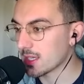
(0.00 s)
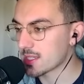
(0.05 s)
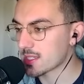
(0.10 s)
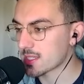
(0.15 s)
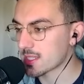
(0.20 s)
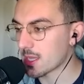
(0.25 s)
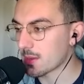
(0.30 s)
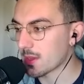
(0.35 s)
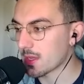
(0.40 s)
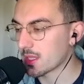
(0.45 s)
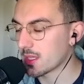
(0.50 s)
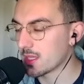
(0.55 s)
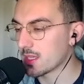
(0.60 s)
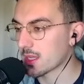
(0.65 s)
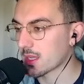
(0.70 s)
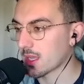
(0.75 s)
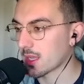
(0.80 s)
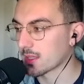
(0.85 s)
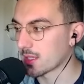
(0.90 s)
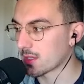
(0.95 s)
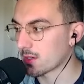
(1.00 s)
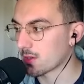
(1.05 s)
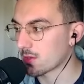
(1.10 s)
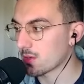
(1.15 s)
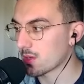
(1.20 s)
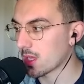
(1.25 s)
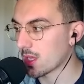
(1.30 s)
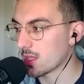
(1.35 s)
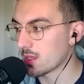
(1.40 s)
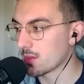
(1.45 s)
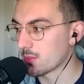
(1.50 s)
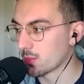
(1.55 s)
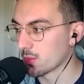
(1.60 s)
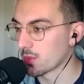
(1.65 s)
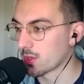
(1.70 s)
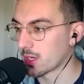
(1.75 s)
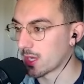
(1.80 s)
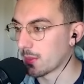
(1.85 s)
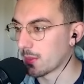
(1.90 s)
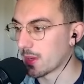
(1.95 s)
estaba aquí en Catarroja y
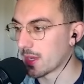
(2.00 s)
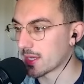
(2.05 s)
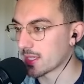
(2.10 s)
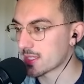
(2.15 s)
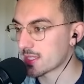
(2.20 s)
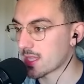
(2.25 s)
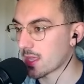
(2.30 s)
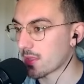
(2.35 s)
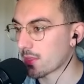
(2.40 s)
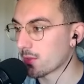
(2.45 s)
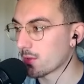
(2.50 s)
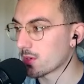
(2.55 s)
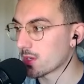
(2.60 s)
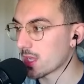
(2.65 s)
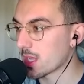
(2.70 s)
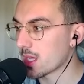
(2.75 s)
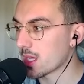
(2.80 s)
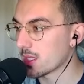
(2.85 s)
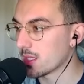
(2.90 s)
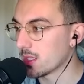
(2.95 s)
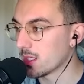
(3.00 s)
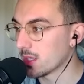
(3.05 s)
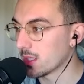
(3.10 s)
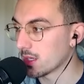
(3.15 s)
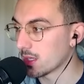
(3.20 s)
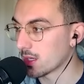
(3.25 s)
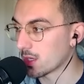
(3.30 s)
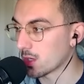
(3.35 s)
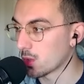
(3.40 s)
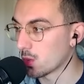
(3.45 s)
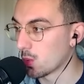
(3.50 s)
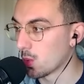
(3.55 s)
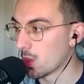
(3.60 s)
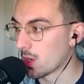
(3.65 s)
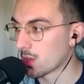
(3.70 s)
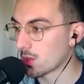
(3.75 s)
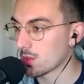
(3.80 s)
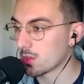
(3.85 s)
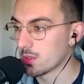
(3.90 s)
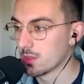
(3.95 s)
pudo grabar esta zona y
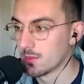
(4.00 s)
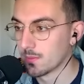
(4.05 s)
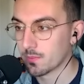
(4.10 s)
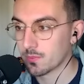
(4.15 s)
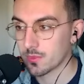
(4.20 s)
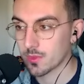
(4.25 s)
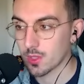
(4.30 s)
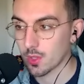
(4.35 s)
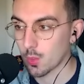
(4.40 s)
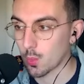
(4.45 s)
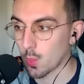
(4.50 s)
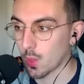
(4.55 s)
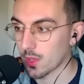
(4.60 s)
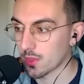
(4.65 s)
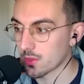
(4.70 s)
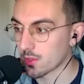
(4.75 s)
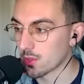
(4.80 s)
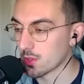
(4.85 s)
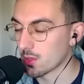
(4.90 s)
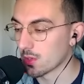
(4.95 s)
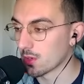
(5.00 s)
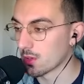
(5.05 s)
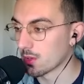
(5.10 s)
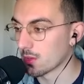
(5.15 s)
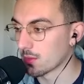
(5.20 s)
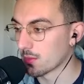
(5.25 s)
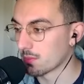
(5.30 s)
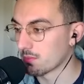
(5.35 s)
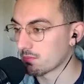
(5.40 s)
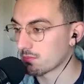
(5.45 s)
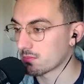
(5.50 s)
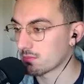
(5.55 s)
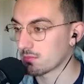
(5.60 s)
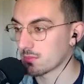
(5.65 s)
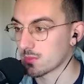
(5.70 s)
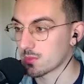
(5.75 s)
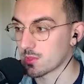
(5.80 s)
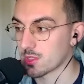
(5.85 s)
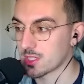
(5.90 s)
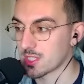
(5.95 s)
luego, cuando...
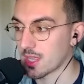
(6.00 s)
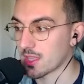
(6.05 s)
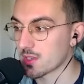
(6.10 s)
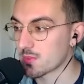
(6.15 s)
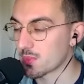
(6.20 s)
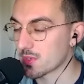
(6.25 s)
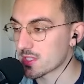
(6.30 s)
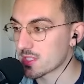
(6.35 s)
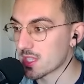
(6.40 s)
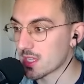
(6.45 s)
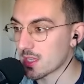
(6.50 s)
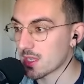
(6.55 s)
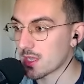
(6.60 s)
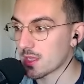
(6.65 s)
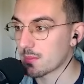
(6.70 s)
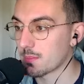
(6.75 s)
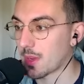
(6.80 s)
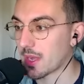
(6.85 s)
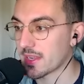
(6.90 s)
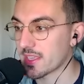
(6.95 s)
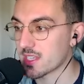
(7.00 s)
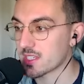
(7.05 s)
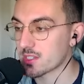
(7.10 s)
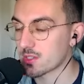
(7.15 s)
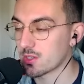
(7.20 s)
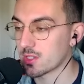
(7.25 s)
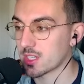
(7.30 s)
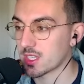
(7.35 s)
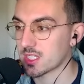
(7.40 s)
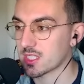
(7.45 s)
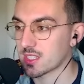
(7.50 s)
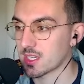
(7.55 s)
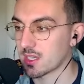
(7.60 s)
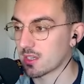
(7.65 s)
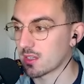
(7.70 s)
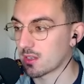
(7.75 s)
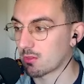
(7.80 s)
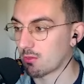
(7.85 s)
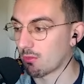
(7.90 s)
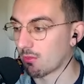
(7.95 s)
O sea, después de varias horas,
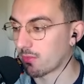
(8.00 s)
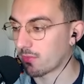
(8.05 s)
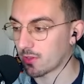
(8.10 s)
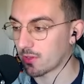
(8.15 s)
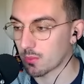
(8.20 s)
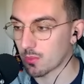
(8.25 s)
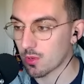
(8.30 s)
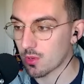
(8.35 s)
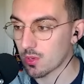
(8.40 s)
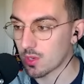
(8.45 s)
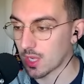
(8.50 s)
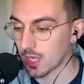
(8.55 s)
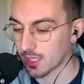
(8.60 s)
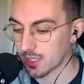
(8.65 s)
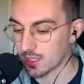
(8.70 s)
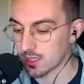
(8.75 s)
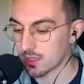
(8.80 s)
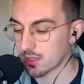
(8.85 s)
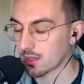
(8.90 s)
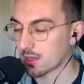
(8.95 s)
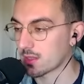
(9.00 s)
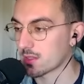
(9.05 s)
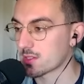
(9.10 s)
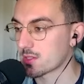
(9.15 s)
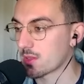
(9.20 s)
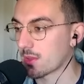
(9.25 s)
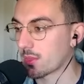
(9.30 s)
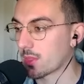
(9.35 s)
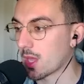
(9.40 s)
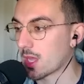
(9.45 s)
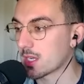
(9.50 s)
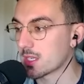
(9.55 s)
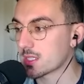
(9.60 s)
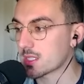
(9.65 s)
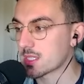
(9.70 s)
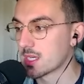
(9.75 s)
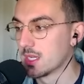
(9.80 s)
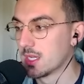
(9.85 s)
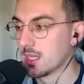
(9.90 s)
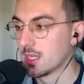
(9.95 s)
él confirmó aquí en redes
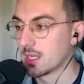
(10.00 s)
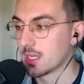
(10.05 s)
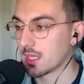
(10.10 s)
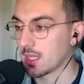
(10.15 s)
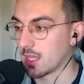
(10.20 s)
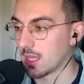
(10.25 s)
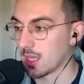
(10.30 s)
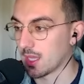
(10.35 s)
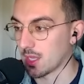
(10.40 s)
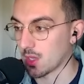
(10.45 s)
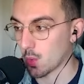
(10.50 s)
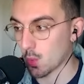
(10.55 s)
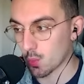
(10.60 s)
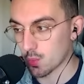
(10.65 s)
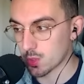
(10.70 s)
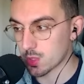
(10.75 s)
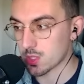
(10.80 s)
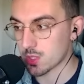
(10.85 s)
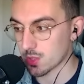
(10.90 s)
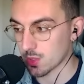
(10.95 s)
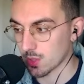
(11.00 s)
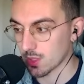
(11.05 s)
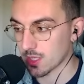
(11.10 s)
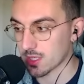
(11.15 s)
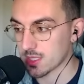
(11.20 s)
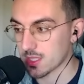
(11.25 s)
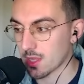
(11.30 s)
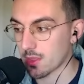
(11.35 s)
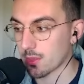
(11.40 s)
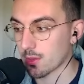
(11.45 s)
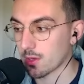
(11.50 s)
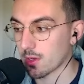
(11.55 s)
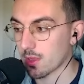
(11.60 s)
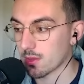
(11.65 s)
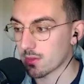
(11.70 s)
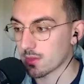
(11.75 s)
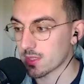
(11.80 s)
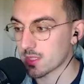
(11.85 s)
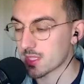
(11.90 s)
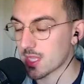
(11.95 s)
sociales que justo en esta zona
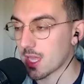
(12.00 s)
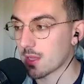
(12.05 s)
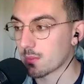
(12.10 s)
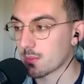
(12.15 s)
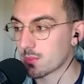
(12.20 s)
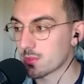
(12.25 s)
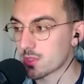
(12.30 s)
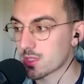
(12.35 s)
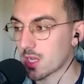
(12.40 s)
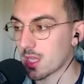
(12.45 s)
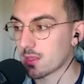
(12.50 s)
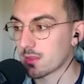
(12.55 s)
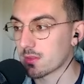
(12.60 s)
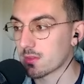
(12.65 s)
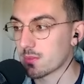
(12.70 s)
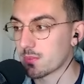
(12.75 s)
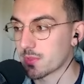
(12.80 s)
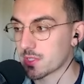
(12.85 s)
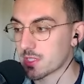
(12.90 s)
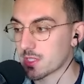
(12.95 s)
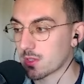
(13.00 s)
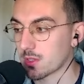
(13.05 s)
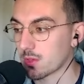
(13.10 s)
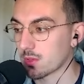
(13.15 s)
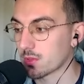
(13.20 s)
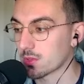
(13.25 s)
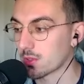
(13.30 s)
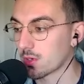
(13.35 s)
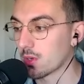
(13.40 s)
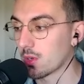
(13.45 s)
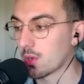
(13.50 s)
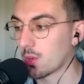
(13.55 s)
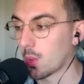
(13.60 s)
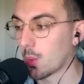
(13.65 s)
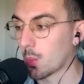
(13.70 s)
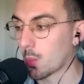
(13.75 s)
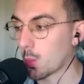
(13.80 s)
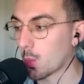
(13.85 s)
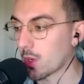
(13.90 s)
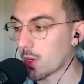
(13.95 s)
donde estaban buscando, pues se encontró
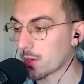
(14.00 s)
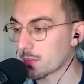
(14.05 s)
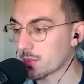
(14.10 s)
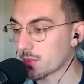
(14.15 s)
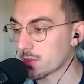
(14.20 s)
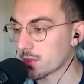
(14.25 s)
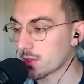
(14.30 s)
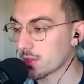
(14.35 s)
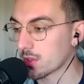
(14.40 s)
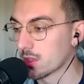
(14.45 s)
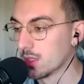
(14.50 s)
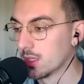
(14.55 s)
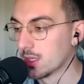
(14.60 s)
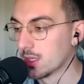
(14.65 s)
un cuerpo, ¿no?